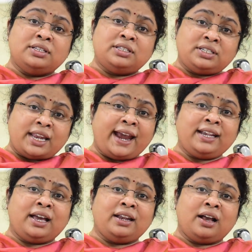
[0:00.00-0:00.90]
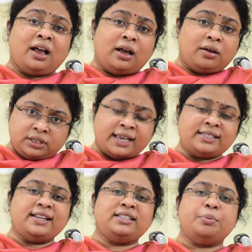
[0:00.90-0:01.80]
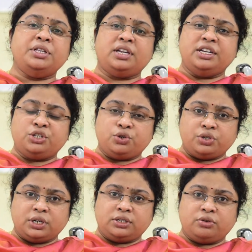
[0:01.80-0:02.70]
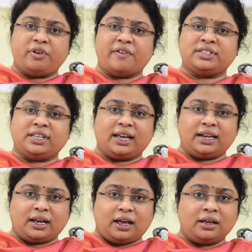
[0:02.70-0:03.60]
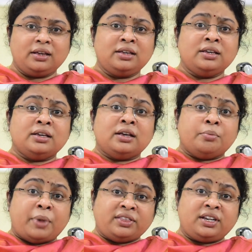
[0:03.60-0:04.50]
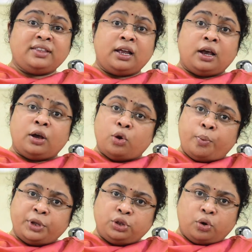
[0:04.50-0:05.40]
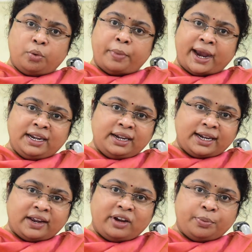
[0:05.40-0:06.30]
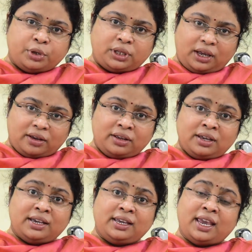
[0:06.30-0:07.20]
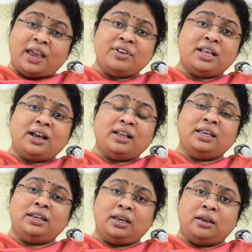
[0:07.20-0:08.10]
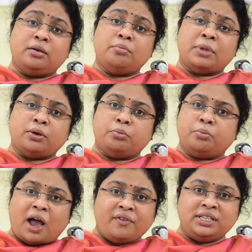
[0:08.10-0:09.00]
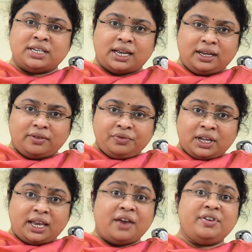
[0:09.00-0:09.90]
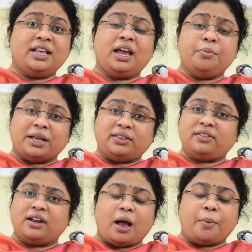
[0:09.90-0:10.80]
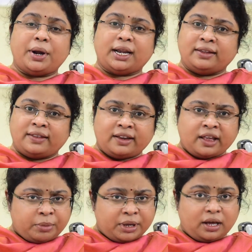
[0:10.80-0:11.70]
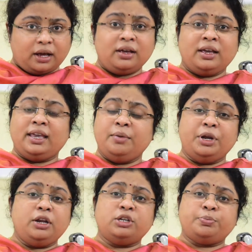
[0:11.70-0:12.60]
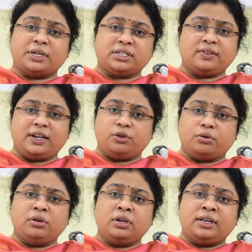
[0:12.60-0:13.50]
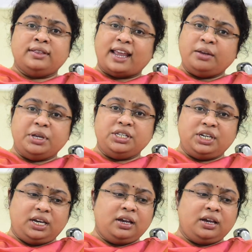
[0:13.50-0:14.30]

స్టేట్ కనుక దేశానికి సంబంధించిన ఇన్స్టిట్యూషన్స్ వ్యవస్థలు కనుక భద్రత లోపంతో బయటికి డేటా వెళ్ళిపోతే ఏ విధంగా దీన్ని మనం భావించాలి ఏ విధంగా ఈ భద్రతను కాపాడాలనే దాని మీద ఈ బిల్లో స్పష్టత లేదు దానికి మించి